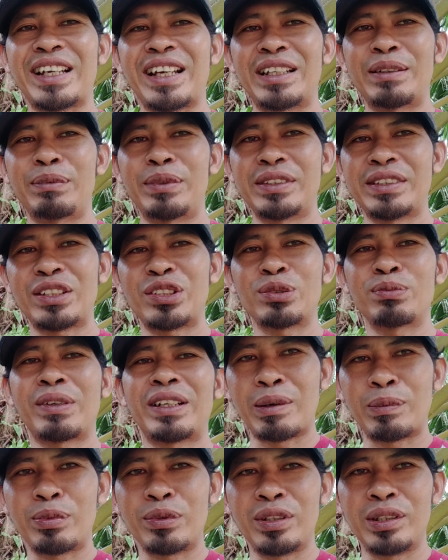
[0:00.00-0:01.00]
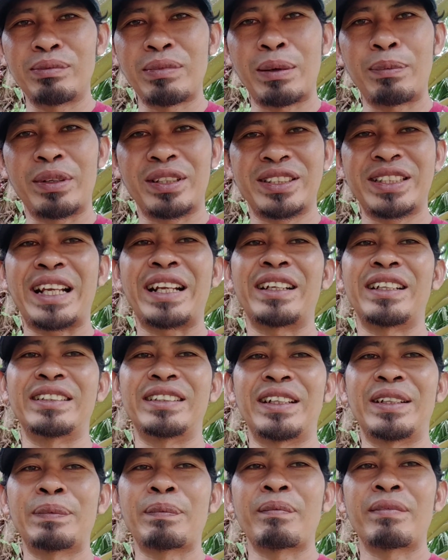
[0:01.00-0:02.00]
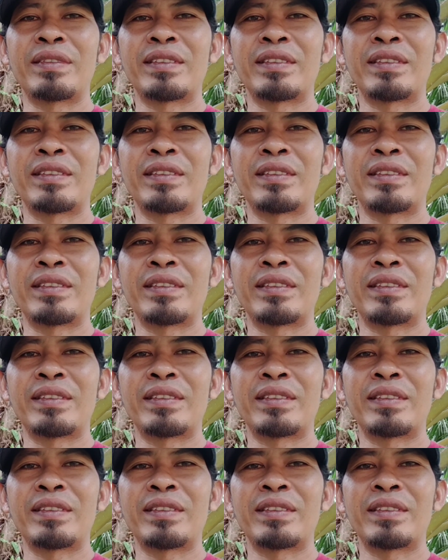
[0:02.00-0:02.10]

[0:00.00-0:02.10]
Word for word: sekali, bisa cuma 55% aja.